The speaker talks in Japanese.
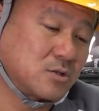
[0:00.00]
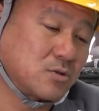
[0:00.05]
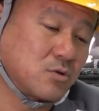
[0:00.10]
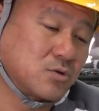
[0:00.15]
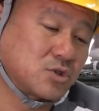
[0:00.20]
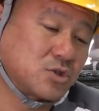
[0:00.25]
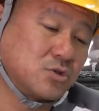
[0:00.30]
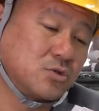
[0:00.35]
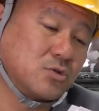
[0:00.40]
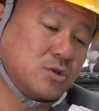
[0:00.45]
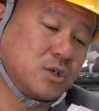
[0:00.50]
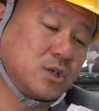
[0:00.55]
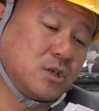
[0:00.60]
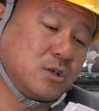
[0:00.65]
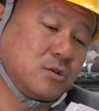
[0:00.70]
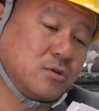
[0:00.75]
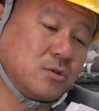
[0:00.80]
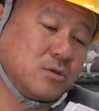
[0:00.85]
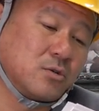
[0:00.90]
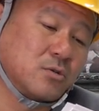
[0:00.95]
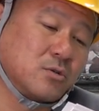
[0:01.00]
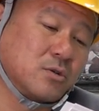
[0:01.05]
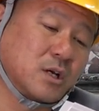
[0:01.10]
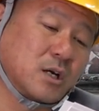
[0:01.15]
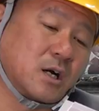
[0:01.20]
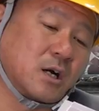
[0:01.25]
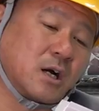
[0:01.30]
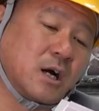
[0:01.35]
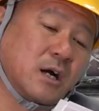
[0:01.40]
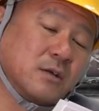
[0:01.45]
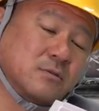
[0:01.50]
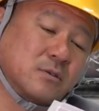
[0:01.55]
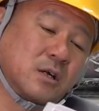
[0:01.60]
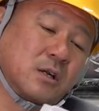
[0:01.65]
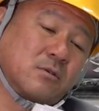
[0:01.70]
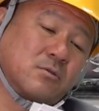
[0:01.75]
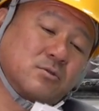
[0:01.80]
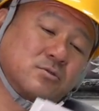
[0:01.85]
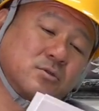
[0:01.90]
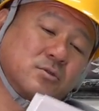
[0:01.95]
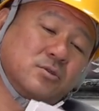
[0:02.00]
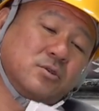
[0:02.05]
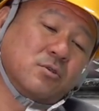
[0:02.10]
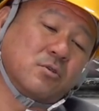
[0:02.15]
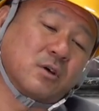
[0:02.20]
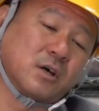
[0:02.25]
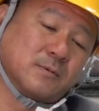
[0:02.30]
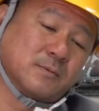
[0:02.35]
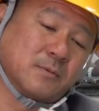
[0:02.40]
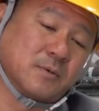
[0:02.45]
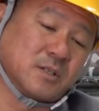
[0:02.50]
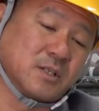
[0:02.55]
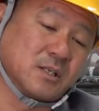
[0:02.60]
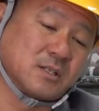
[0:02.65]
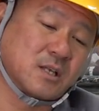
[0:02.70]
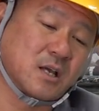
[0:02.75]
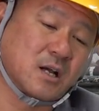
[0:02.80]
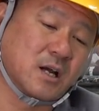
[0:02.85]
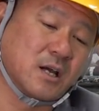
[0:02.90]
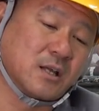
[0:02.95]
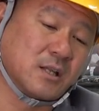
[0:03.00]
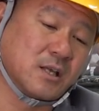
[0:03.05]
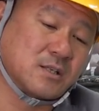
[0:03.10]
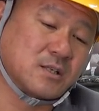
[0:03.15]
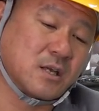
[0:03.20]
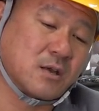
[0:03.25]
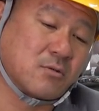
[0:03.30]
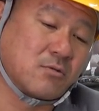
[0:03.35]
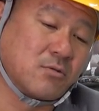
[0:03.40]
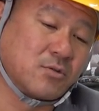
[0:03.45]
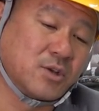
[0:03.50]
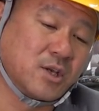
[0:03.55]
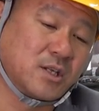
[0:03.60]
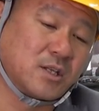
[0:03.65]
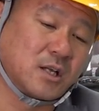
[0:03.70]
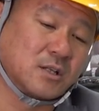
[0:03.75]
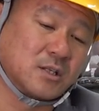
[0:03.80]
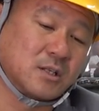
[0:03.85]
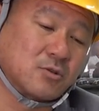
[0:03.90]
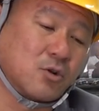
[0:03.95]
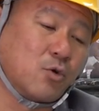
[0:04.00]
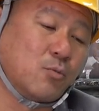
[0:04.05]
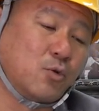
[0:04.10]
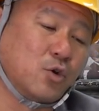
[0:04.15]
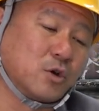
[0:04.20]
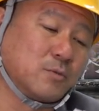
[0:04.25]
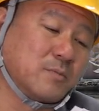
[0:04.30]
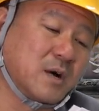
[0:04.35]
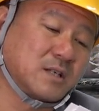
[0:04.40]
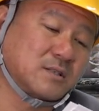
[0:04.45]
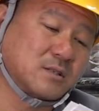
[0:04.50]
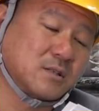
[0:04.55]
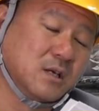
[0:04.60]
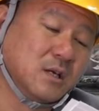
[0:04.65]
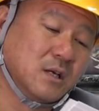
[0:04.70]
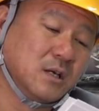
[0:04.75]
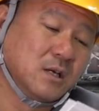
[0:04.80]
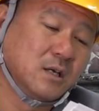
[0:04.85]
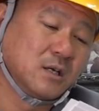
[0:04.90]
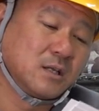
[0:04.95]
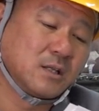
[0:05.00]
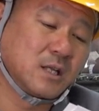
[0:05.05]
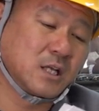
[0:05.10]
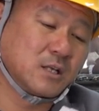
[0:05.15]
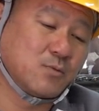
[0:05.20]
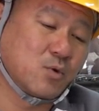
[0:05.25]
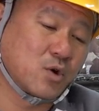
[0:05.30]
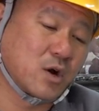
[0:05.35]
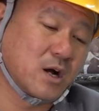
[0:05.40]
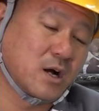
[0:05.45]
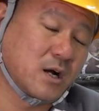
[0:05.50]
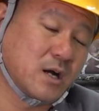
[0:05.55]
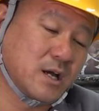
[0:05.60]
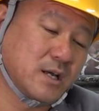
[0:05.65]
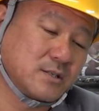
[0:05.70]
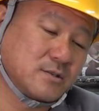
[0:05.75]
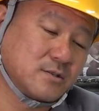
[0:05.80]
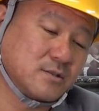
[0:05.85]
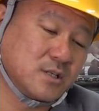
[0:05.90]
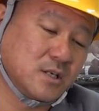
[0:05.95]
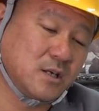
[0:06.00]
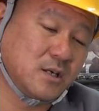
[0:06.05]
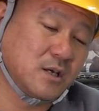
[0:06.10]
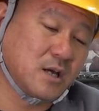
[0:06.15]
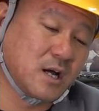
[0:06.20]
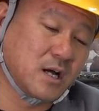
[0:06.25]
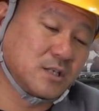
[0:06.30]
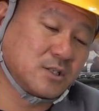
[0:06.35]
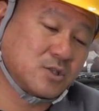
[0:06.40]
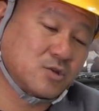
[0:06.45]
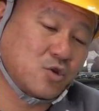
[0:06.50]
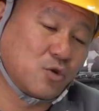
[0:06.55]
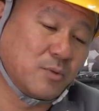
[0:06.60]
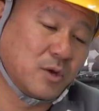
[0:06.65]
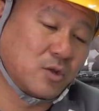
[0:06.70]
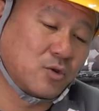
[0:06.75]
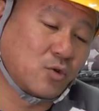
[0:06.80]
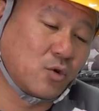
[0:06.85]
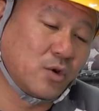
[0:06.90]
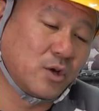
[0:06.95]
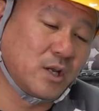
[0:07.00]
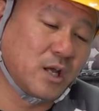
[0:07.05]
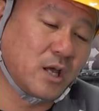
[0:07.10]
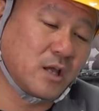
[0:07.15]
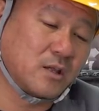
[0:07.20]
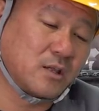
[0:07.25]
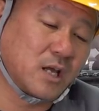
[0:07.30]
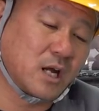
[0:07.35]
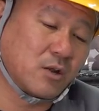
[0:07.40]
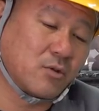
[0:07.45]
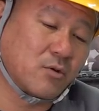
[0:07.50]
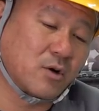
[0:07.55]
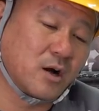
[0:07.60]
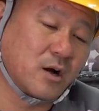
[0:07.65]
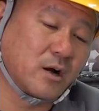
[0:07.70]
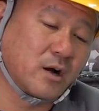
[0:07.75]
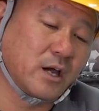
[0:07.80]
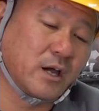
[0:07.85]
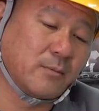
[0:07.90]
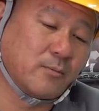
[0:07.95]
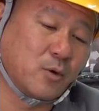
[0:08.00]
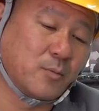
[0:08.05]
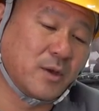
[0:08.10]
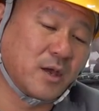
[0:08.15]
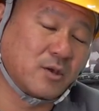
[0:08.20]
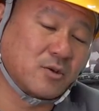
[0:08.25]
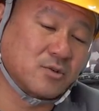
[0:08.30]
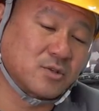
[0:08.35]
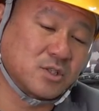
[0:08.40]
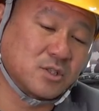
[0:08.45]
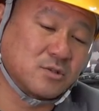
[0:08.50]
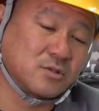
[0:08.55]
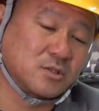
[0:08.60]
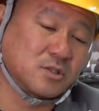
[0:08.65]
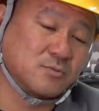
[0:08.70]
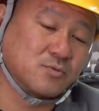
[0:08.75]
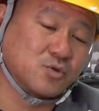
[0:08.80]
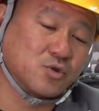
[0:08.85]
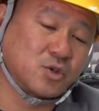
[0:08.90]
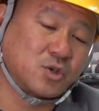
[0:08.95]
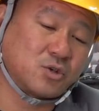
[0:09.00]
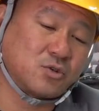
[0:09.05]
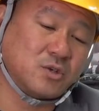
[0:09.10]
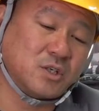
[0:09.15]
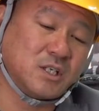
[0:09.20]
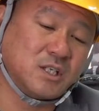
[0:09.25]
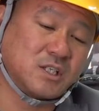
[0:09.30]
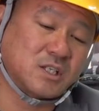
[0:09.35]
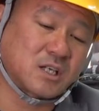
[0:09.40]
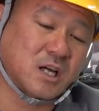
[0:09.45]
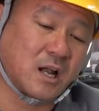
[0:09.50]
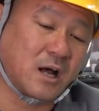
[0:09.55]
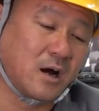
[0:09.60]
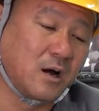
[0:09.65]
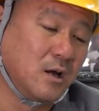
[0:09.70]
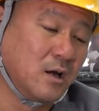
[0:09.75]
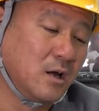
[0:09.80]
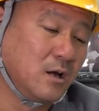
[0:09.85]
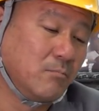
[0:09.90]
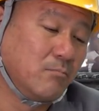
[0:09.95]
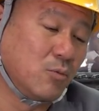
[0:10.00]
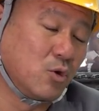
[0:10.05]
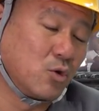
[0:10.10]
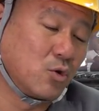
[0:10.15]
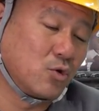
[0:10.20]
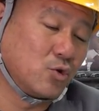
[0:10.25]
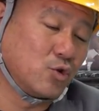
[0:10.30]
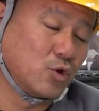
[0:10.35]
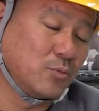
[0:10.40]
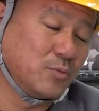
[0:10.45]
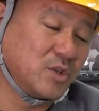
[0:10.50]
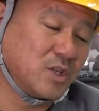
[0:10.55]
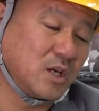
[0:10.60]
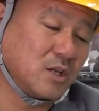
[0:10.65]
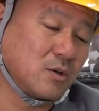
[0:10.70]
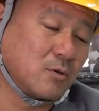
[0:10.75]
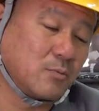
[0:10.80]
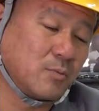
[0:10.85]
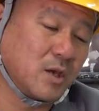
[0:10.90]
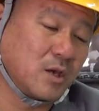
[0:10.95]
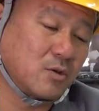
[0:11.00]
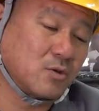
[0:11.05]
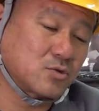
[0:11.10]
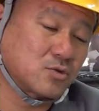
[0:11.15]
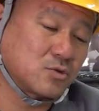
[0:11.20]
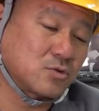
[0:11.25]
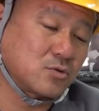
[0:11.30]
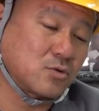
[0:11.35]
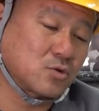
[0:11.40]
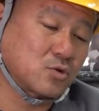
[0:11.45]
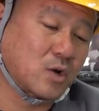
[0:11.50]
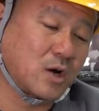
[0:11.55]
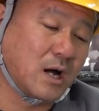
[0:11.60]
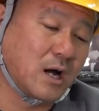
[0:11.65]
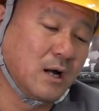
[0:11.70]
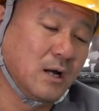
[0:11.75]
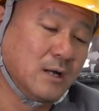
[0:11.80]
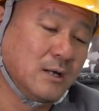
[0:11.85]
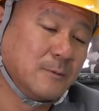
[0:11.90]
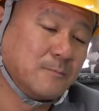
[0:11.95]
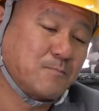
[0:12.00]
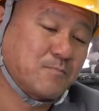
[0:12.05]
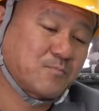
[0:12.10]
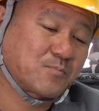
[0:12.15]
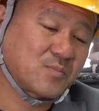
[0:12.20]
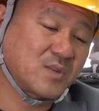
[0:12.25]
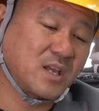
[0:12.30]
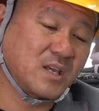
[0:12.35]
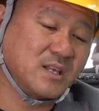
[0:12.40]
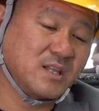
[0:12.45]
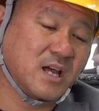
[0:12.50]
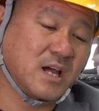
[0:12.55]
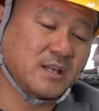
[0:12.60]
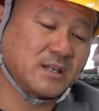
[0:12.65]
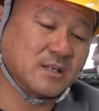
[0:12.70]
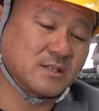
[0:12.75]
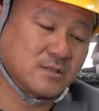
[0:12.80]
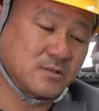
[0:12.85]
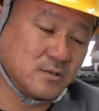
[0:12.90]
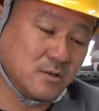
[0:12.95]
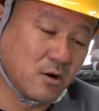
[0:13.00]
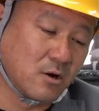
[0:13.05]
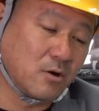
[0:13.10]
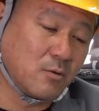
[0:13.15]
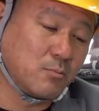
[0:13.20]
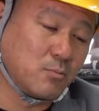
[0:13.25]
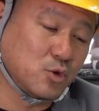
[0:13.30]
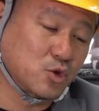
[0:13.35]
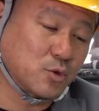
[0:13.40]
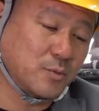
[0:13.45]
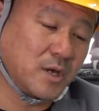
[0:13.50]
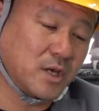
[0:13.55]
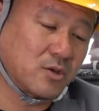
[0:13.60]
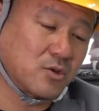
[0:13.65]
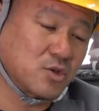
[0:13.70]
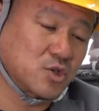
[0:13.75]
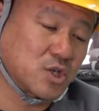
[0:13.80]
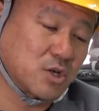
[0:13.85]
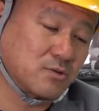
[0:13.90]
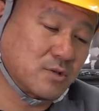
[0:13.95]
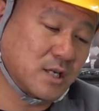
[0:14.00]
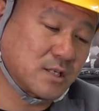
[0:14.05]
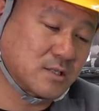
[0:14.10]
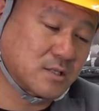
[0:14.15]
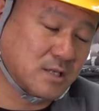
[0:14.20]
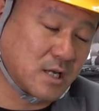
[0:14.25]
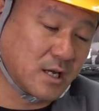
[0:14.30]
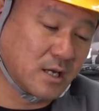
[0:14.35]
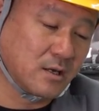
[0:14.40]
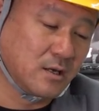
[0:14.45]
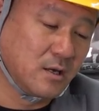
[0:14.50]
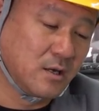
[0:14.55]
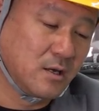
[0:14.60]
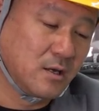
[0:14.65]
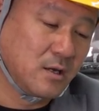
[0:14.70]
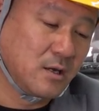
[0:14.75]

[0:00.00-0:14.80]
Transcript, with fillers: 人を信用できる世の中があるからこそ日本が今まで世界で成功できたんだと思います。何も考えずにアンチコメントを入れ、誰の考えも勉強しず自分の低い位置から物事を見ていても勉強することができないですよ。もっと勉強してください。